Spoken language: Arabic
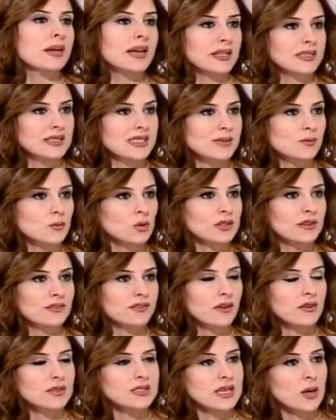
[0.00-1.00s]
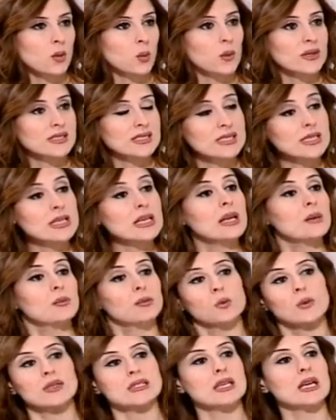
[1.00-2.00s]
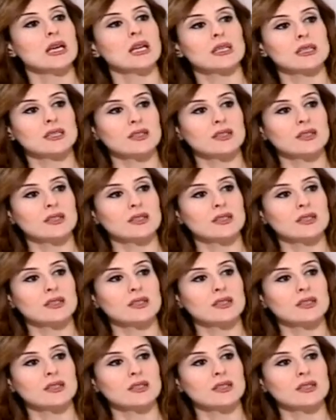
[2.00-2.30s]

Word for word: ميكانيزم دو ديفونس او وسيله من وسائل